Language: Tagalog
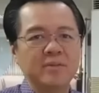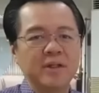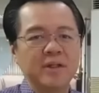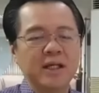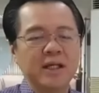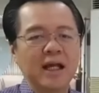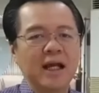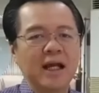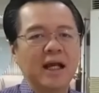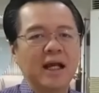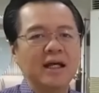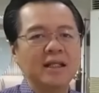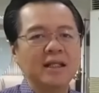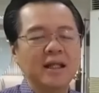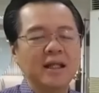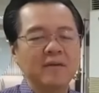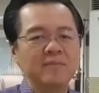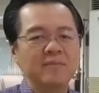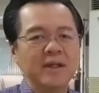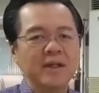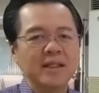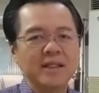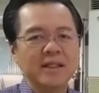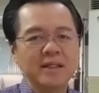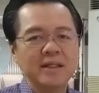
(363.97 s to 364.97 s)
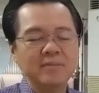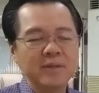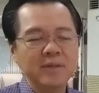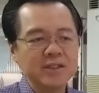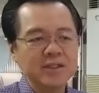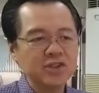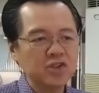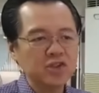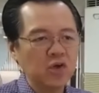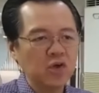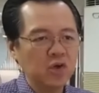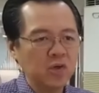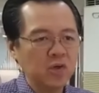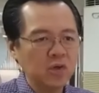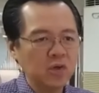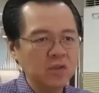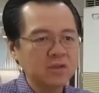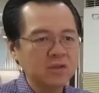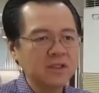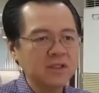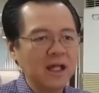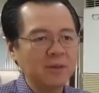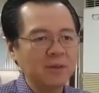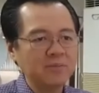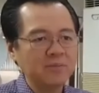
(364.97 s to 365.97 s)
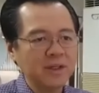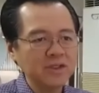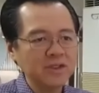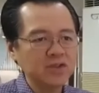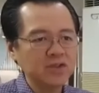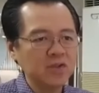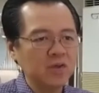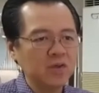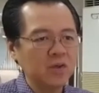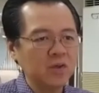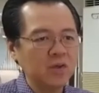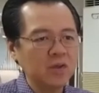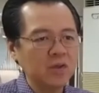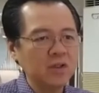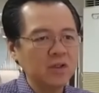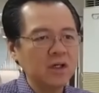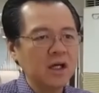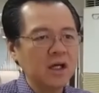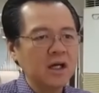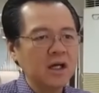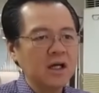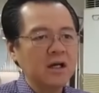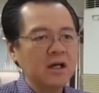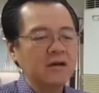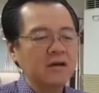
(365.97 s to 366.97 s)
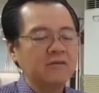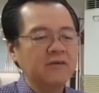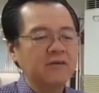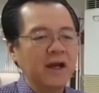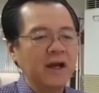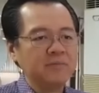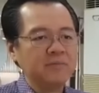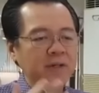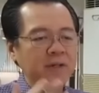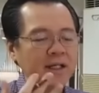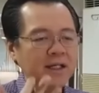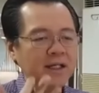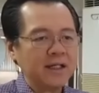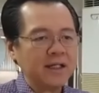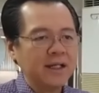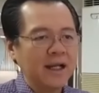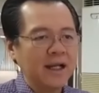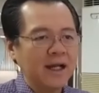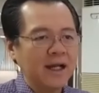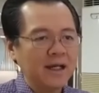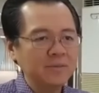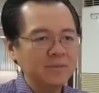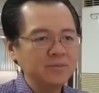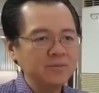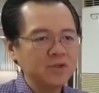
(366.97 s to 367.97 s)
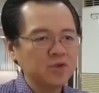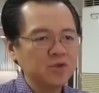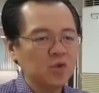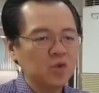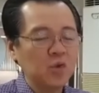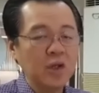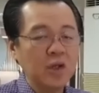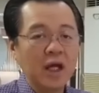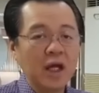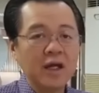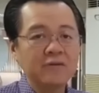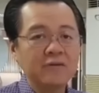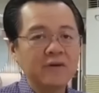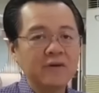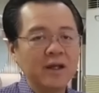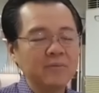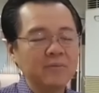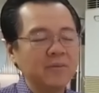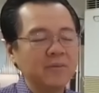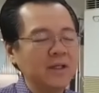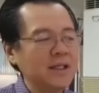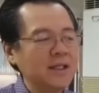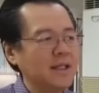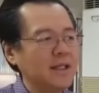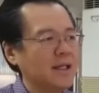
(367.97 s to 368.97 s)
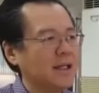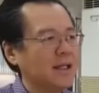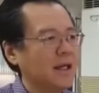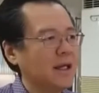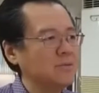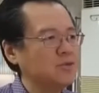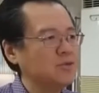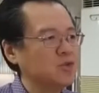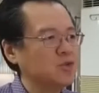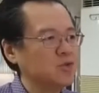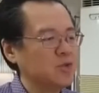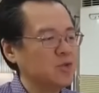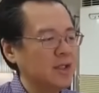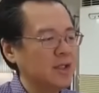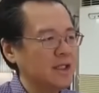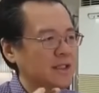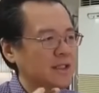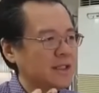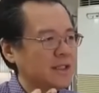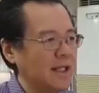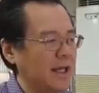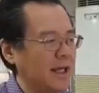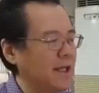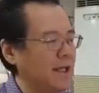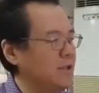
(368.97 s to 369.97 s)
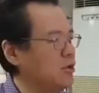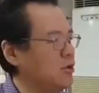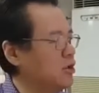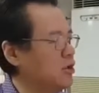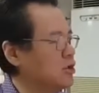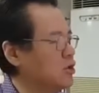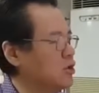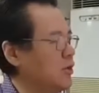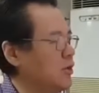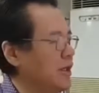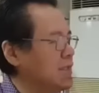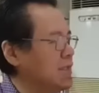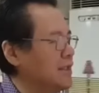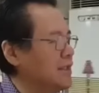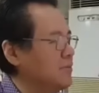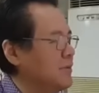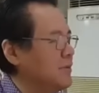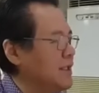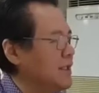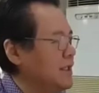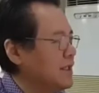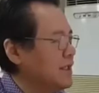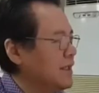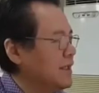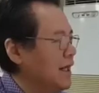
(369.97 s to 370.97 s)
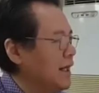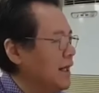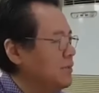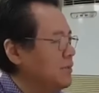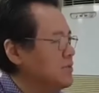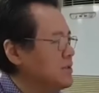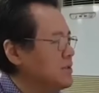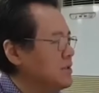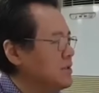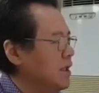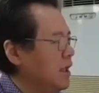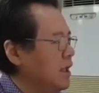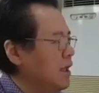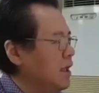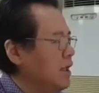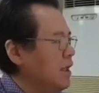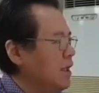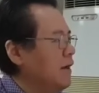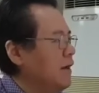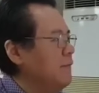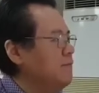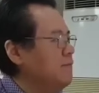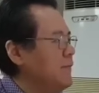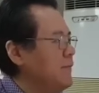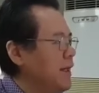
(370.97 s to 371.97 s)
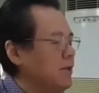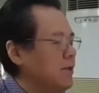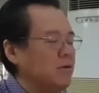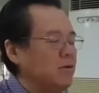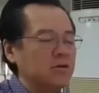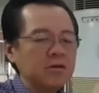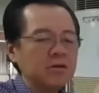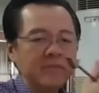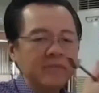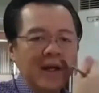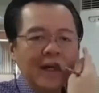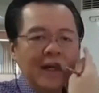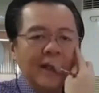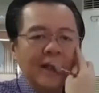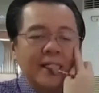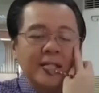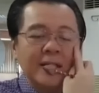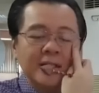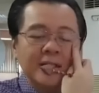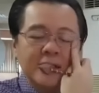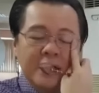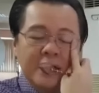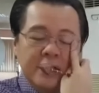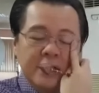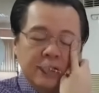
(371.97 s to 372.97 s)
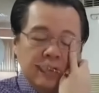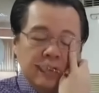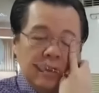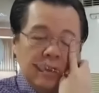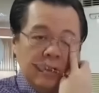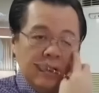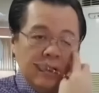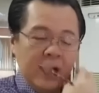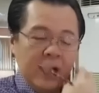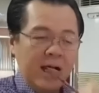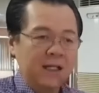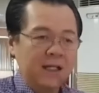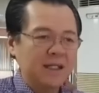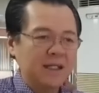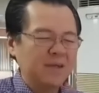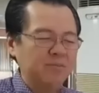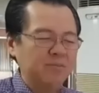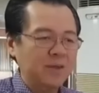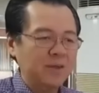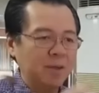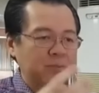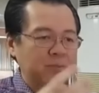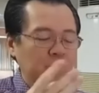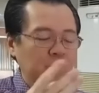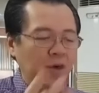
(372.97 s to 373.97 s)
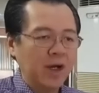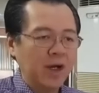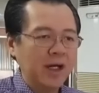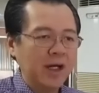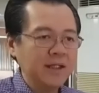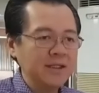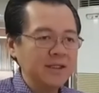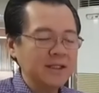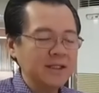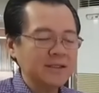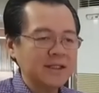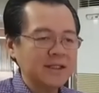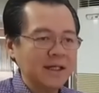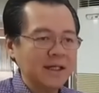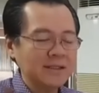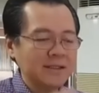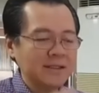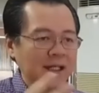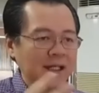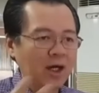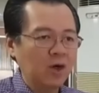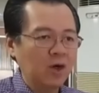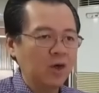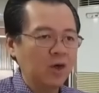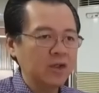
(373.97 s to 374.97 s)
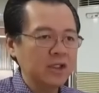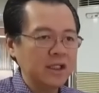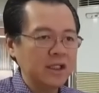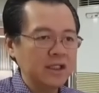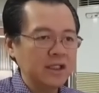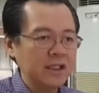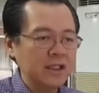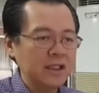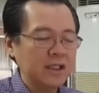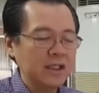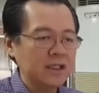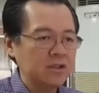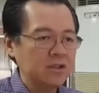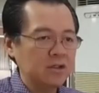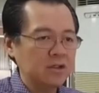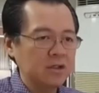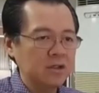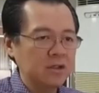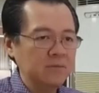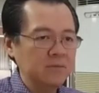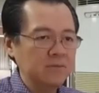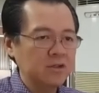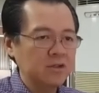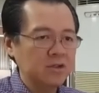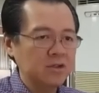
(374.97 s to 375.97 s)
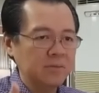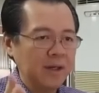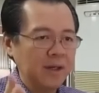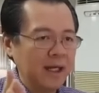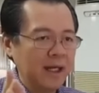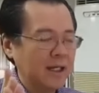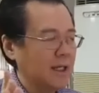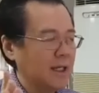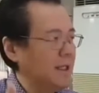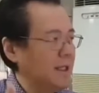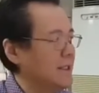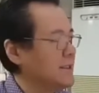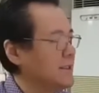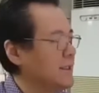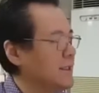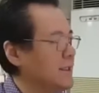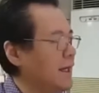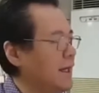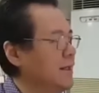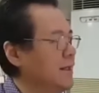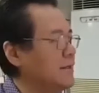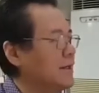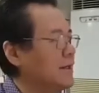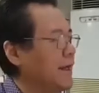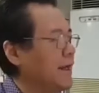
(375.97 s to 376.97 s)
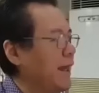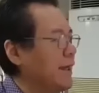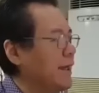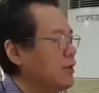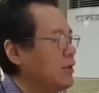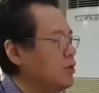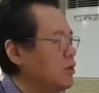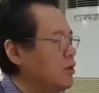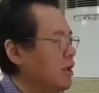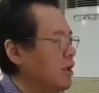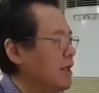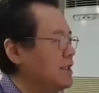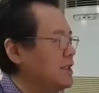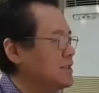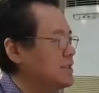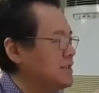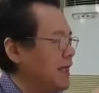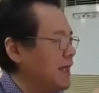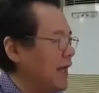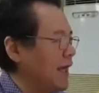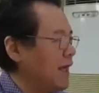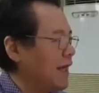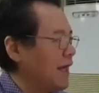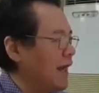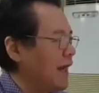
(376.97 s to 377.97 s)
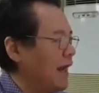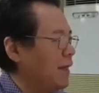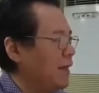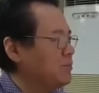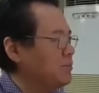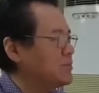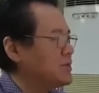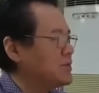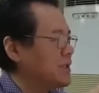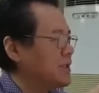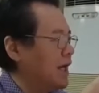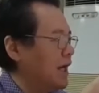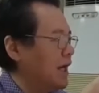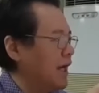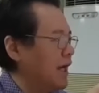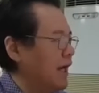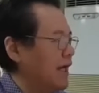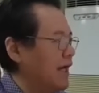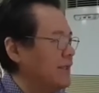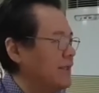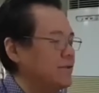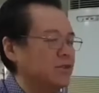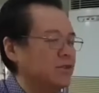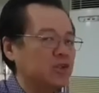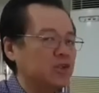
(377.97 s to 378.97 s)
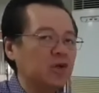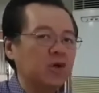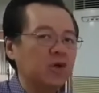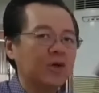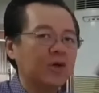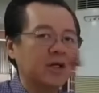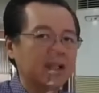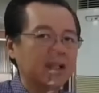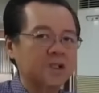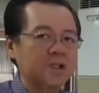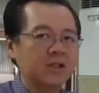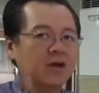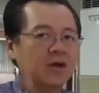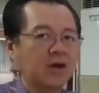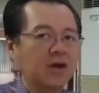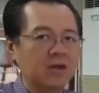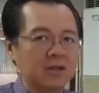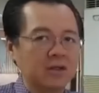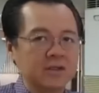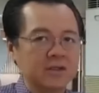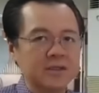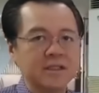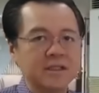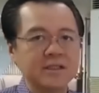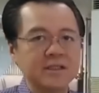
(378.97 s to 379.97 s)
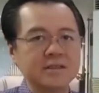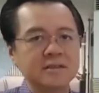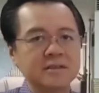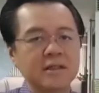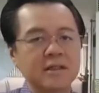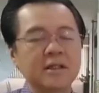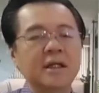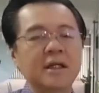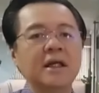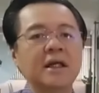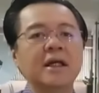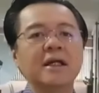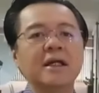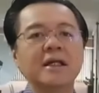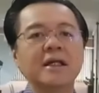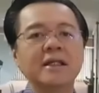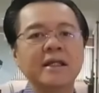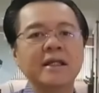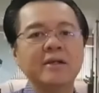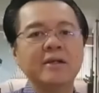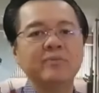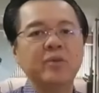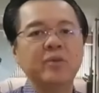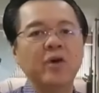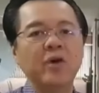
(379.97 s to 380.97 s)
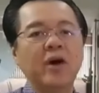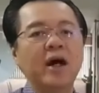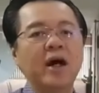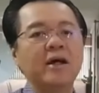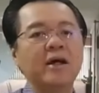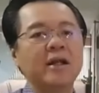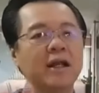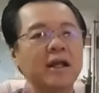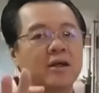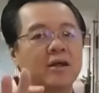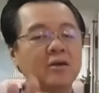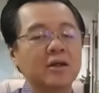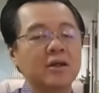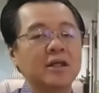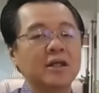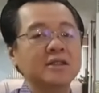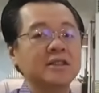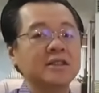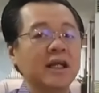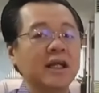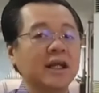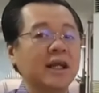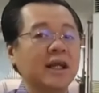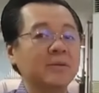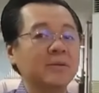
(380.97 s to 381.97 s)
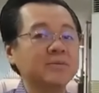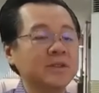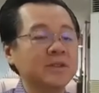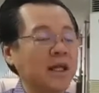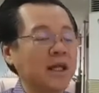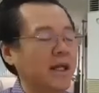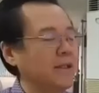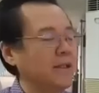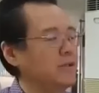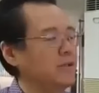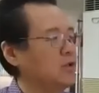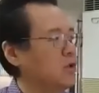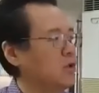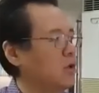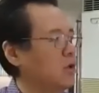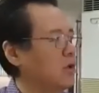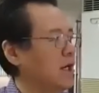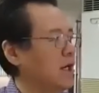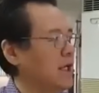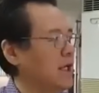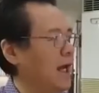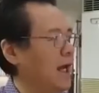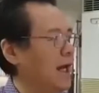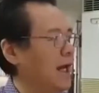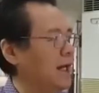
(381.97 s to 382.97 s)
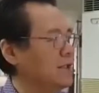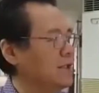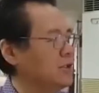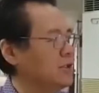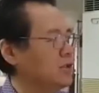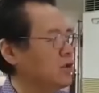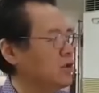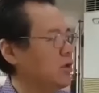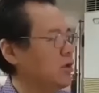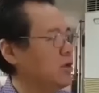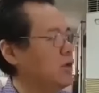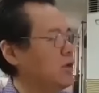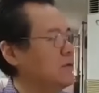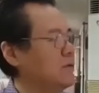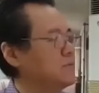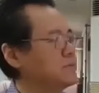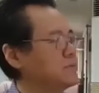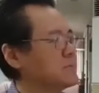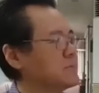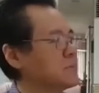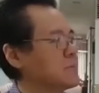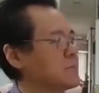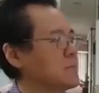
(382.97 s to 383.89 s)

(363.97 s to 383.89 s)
Bibigyan ka ng metimazole, tapasol, 5 milligrams, kulang 5 milligrams, usually 10 or 20 milligrams Merong gumagaling dito, anim na buwan, isang taon iniinom, gumagaling na. Regular check-up sa endocrinologist. Kinig po ah, regular check-up sa endo, kailangan to.